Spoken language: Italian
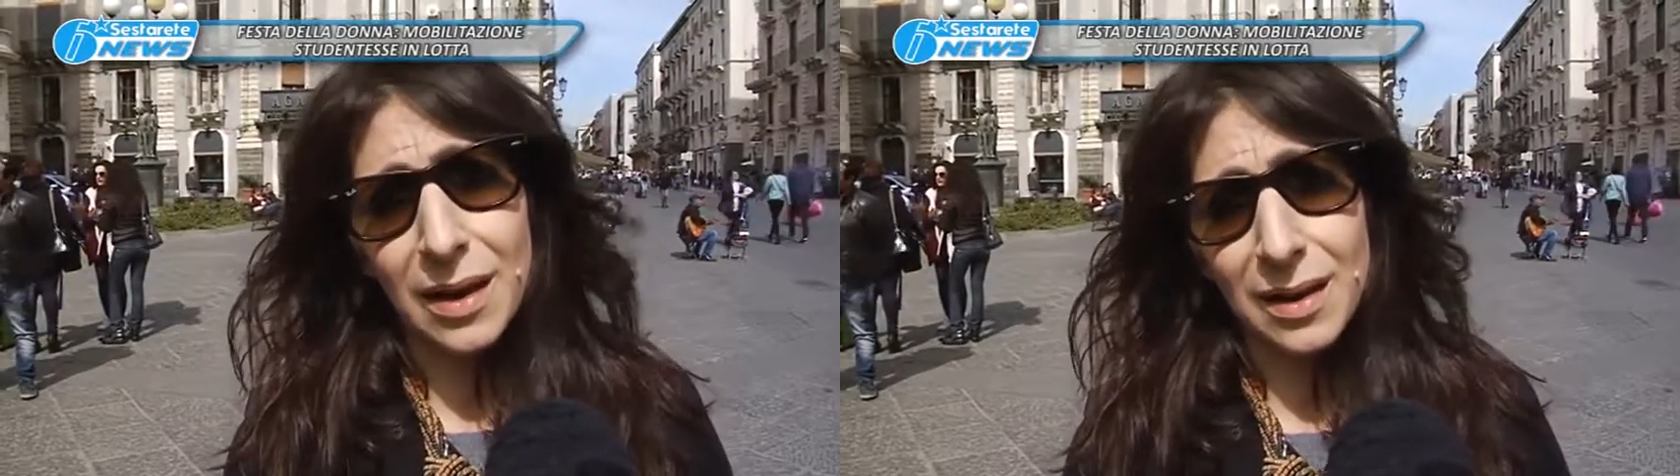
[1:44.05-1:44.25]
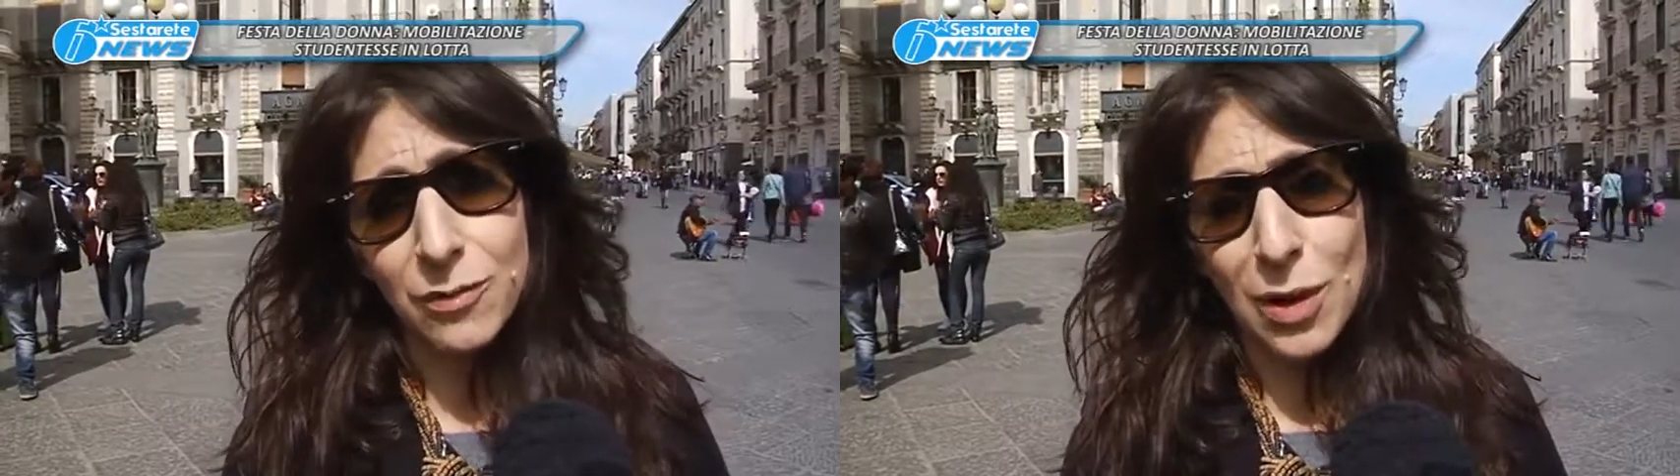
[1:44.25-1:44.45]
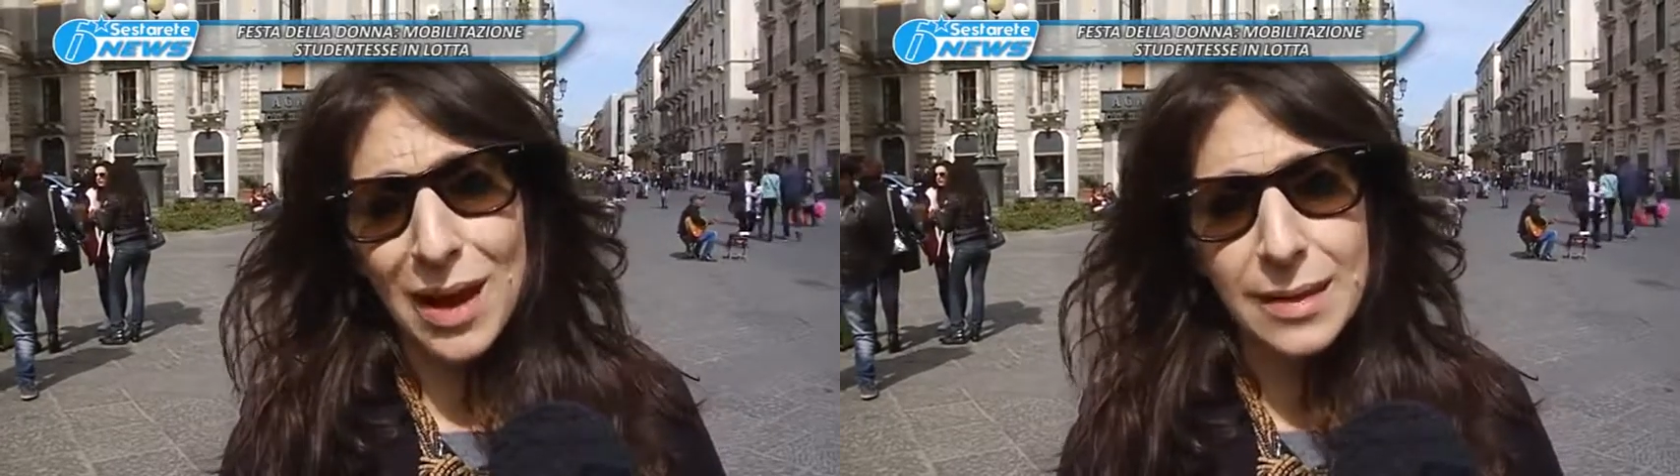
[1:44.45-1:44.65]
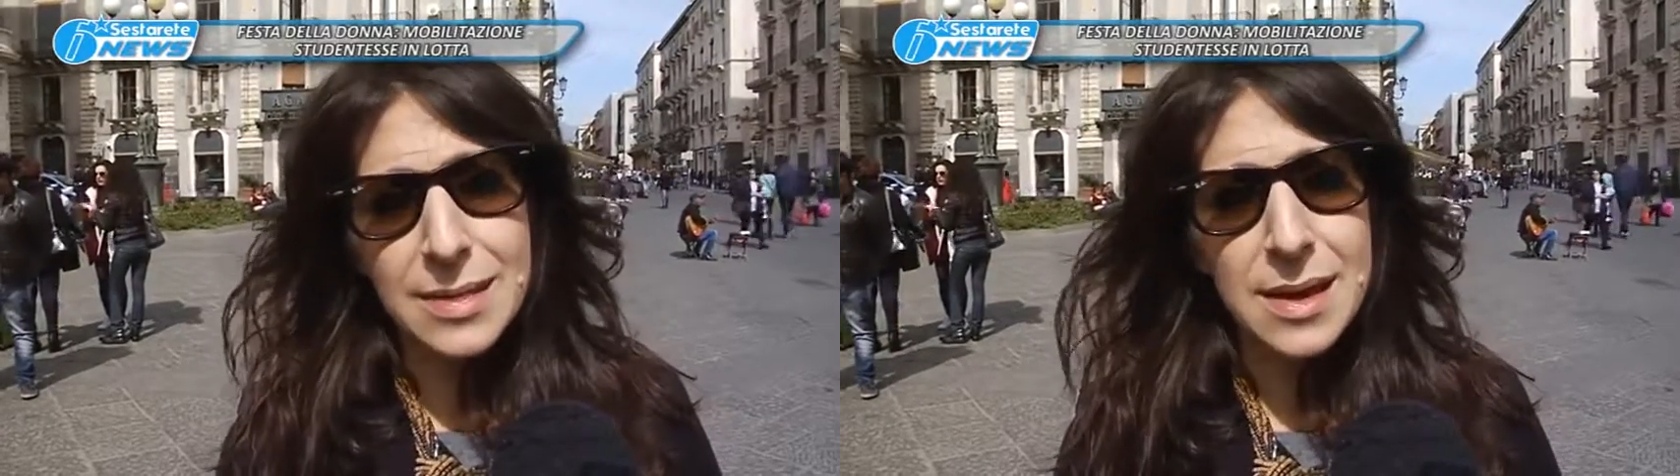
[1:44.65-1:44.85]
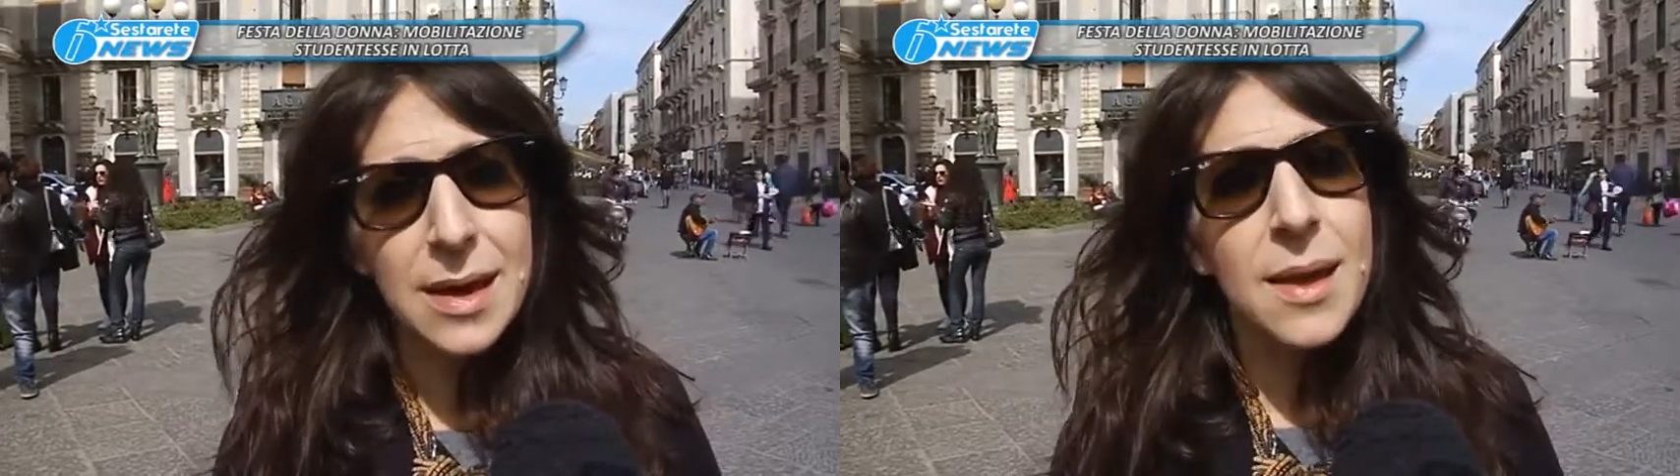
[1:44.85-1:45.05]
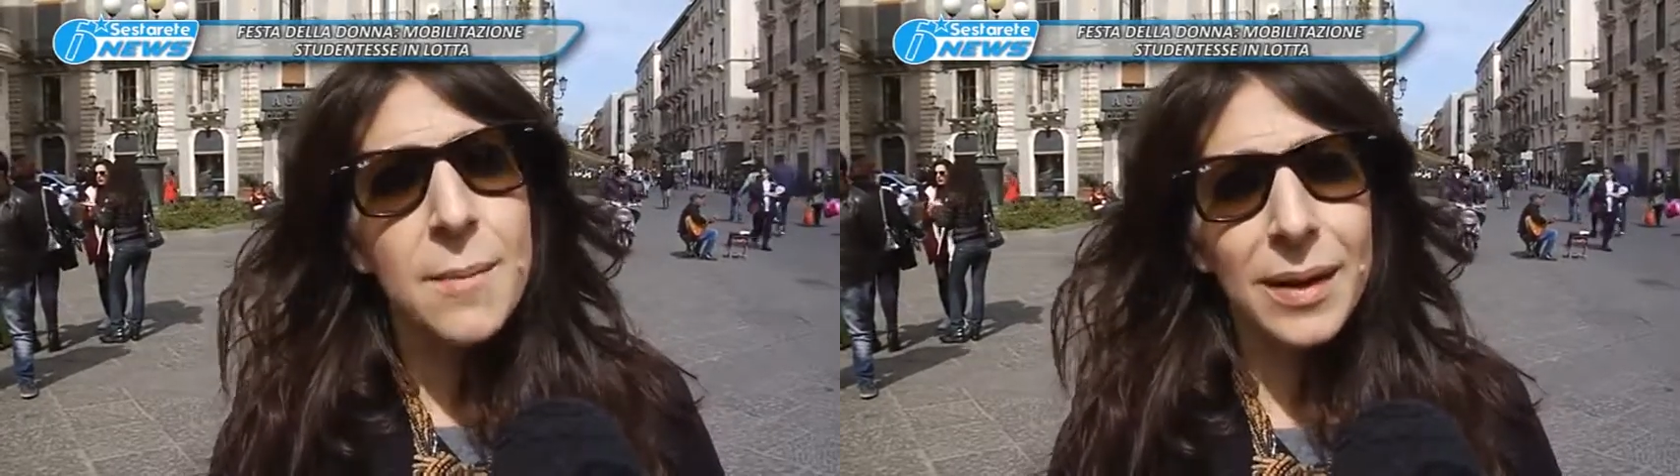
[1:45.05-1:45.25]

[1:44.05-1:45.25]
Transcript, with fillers: alle violenze,